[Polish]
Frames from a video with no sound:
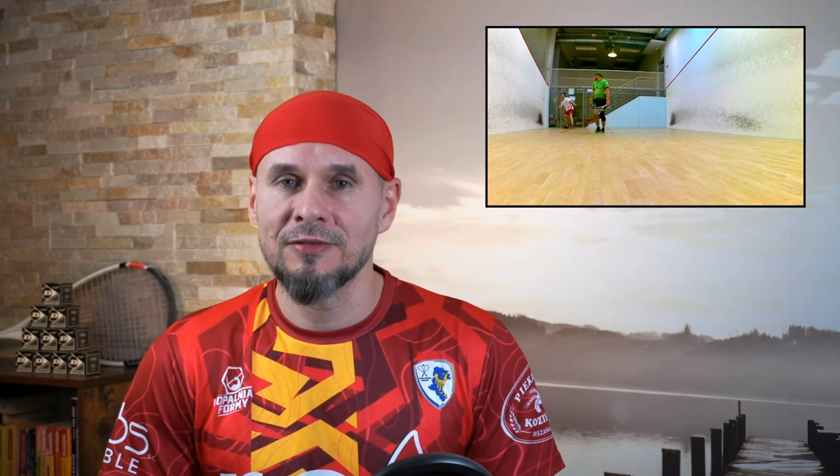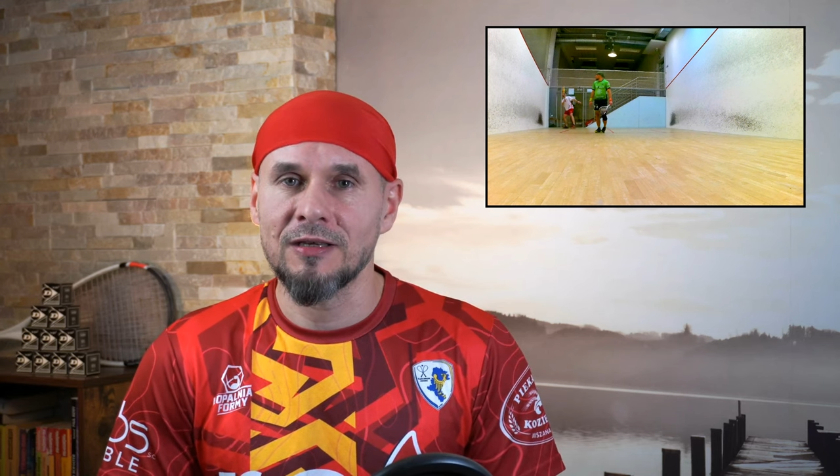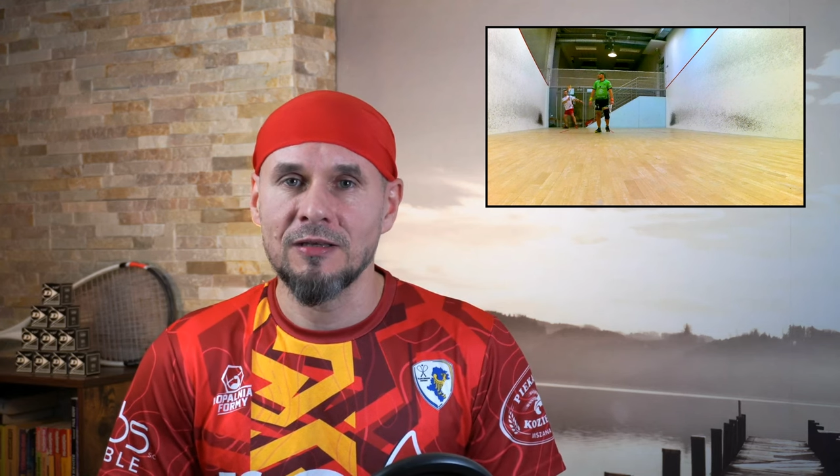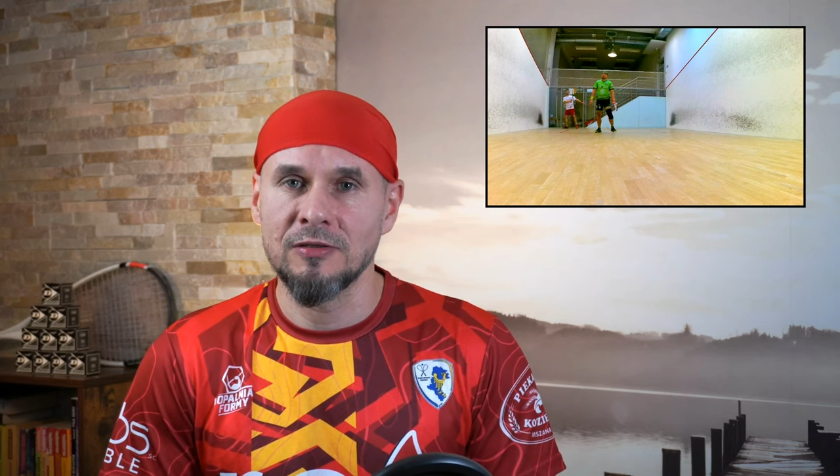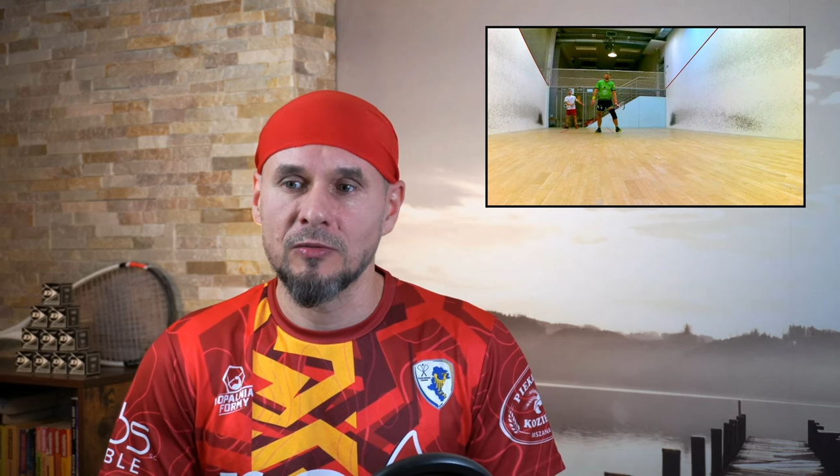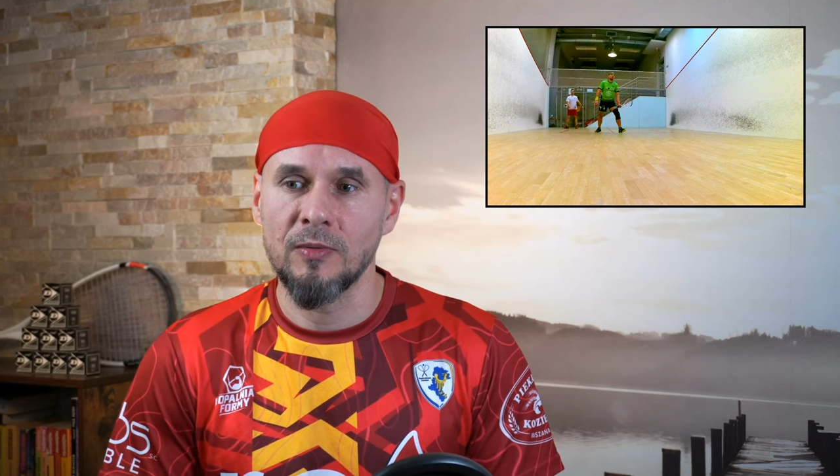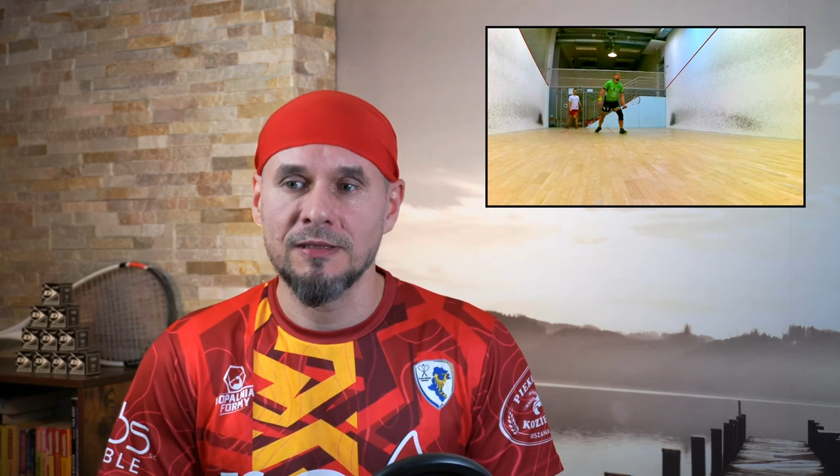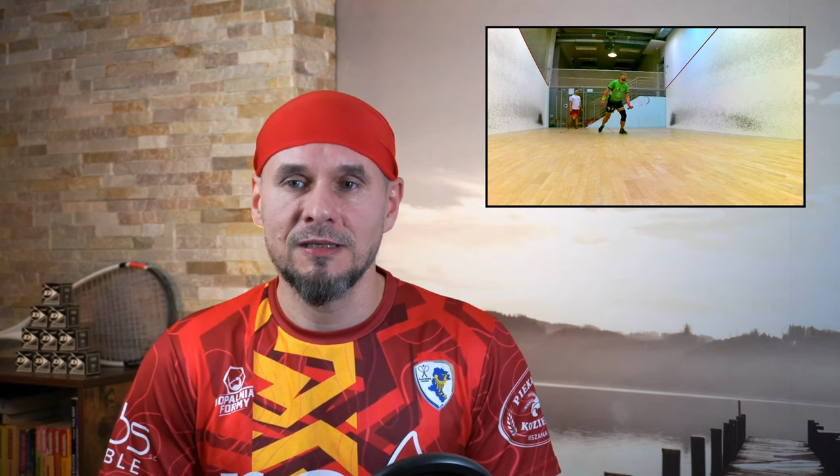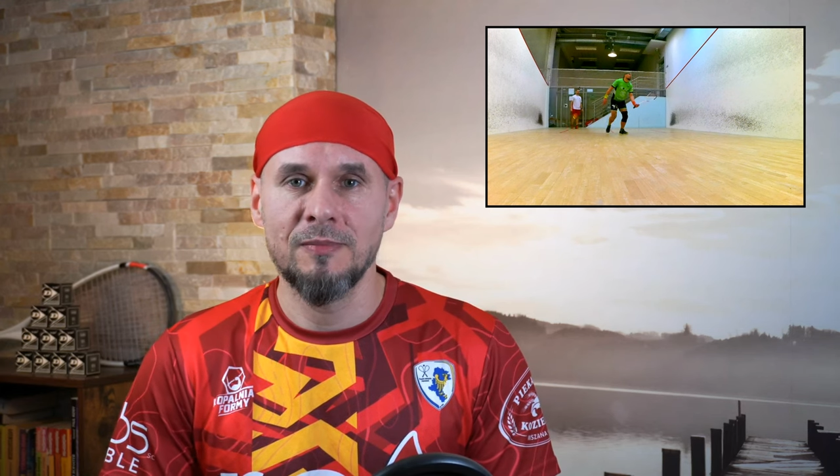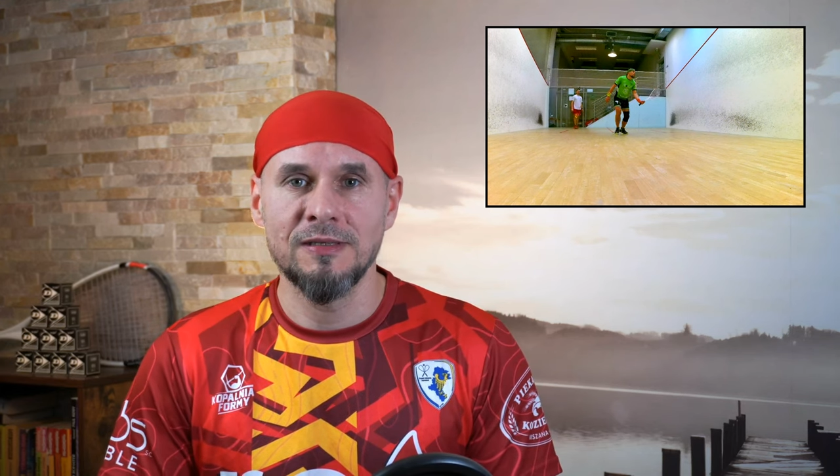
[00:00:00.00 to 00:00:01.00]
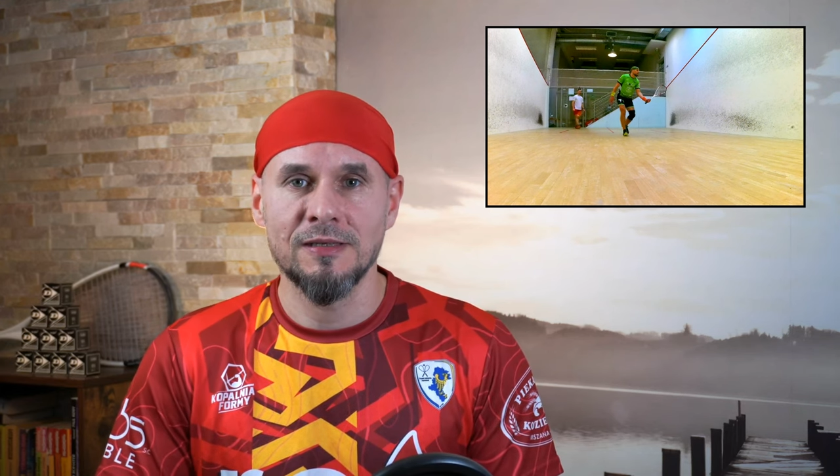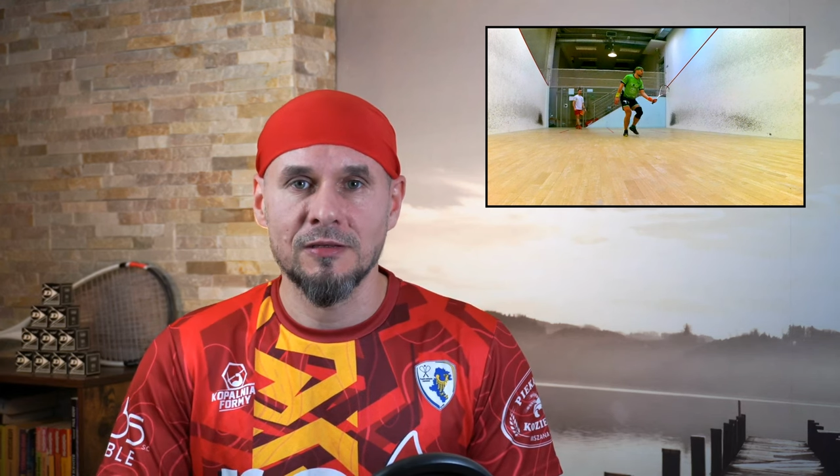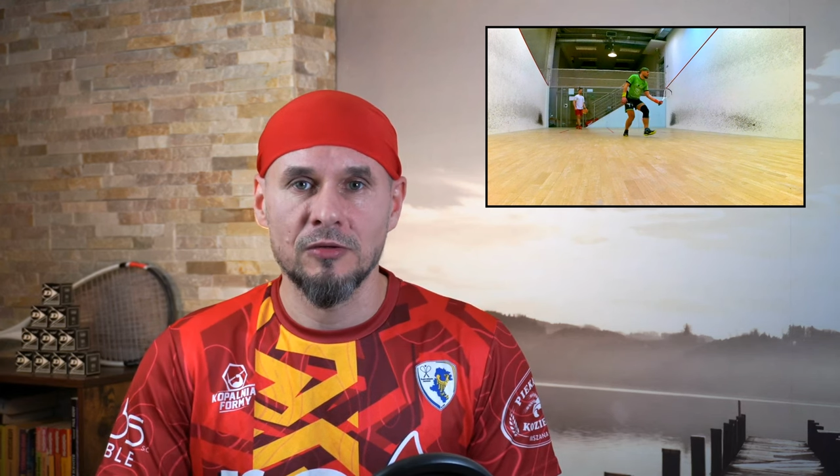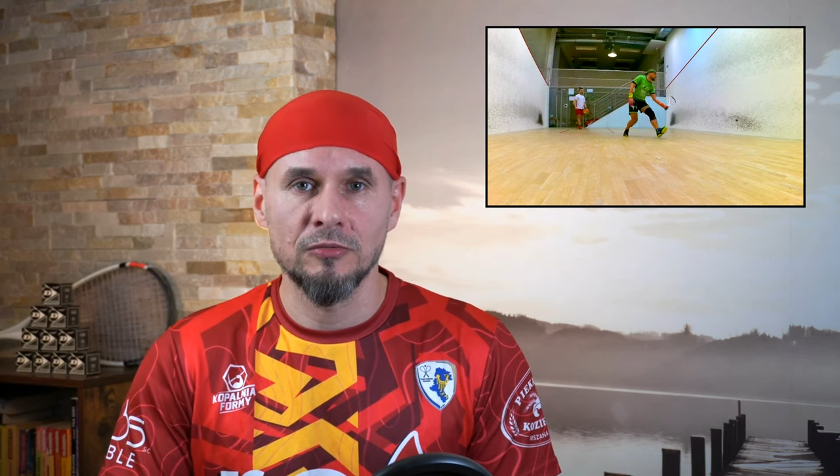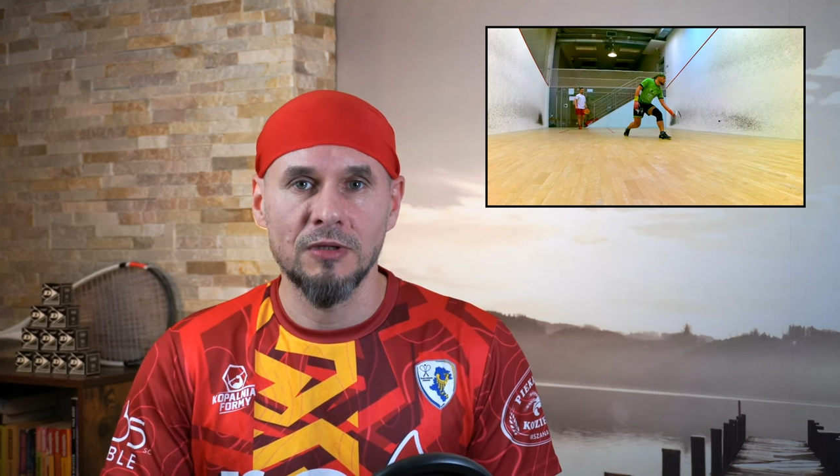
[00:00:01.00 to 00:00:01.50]
w takiej sytuacji będzie
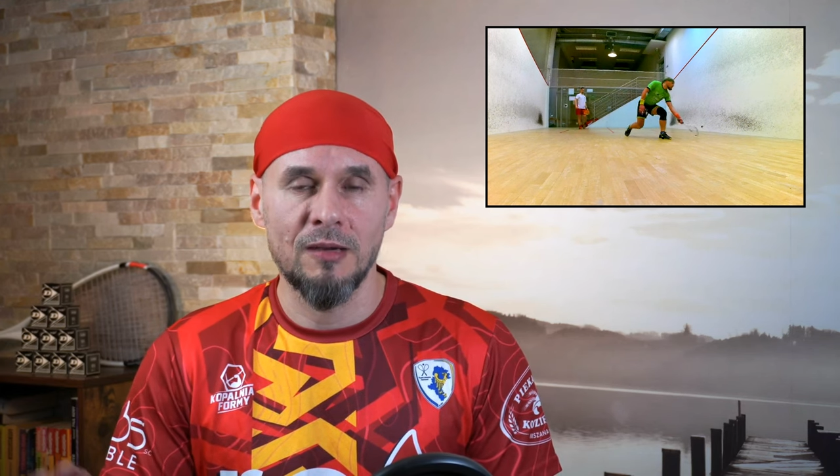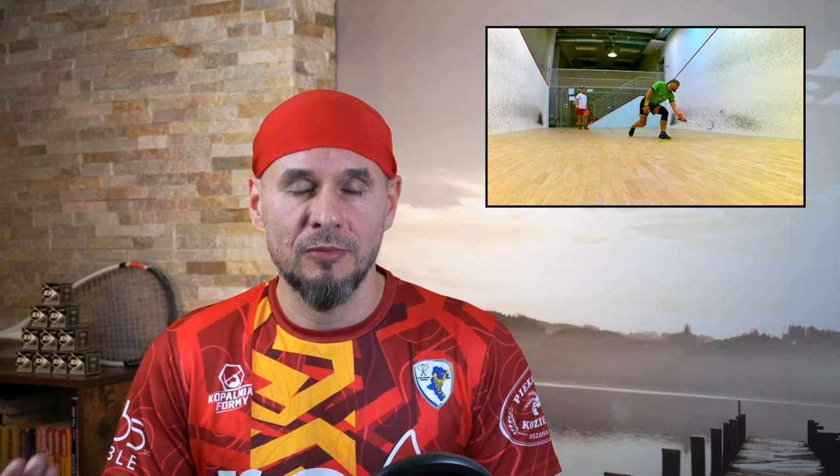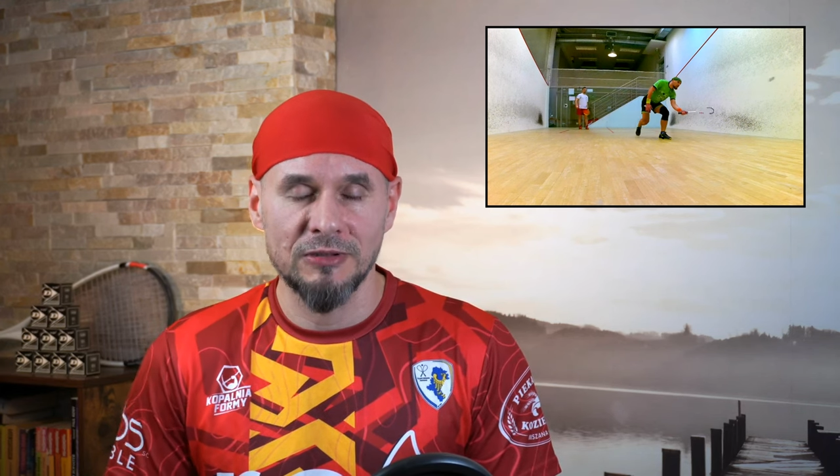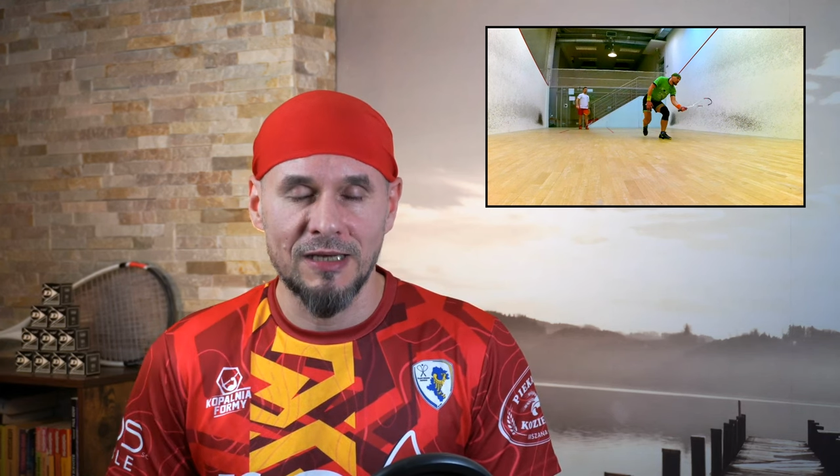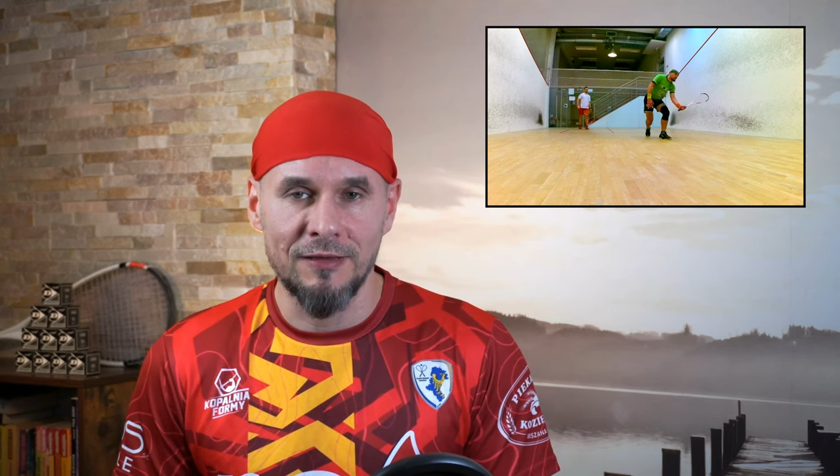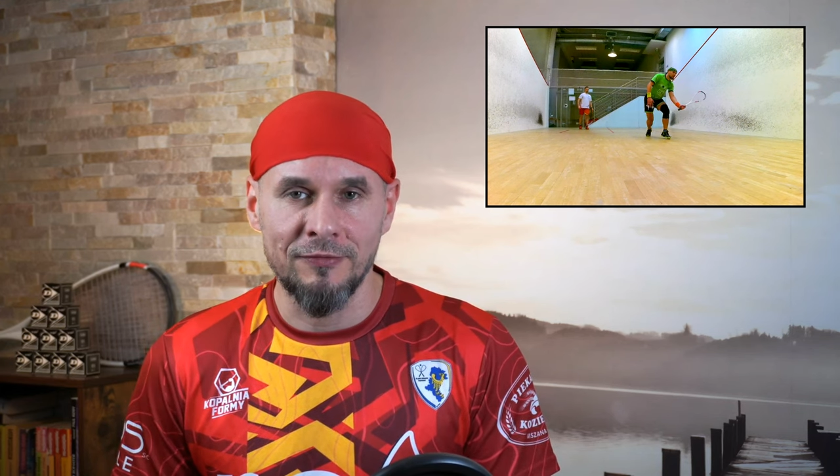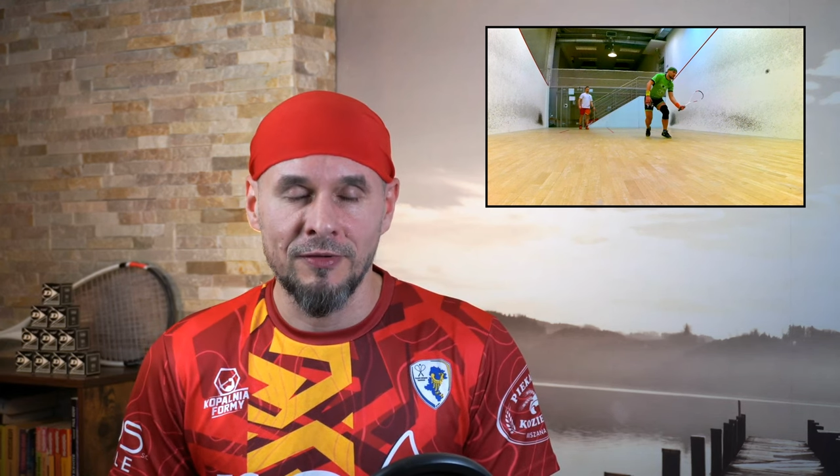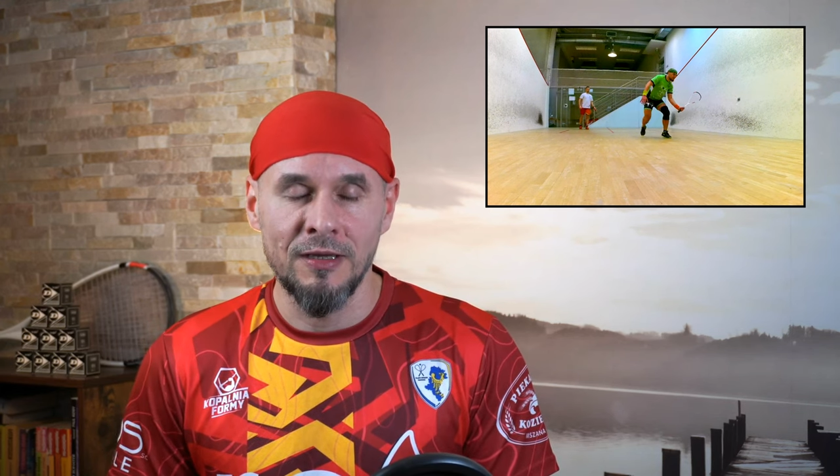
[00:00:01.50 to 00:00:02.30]
skrót albo drive.